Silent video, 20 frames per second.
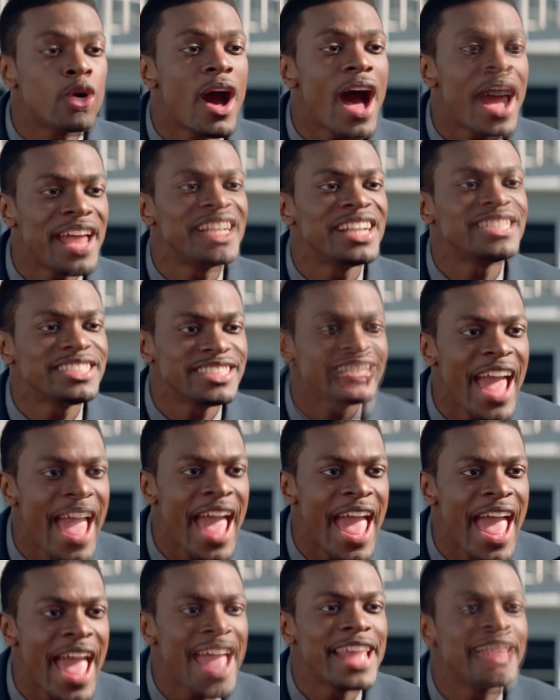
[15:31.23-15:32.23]

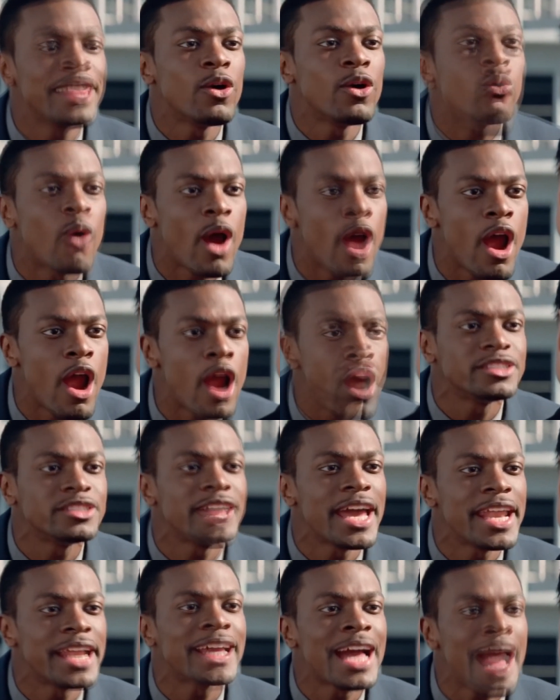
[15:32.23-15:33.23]
understand the words
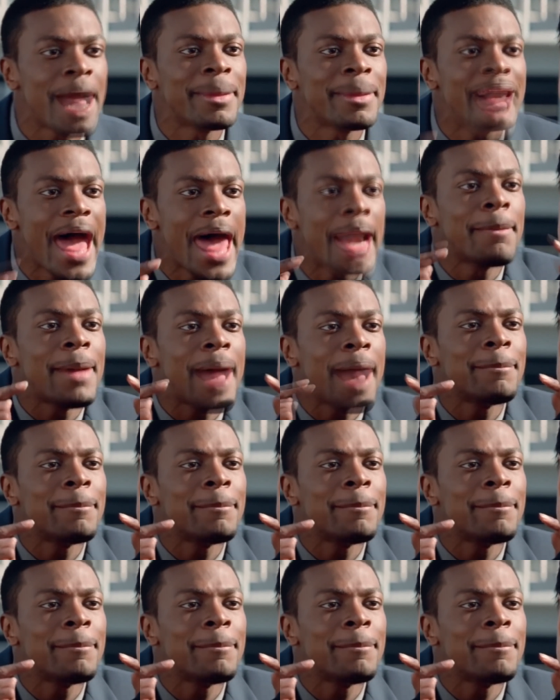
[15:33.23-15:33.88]
that are coming out of my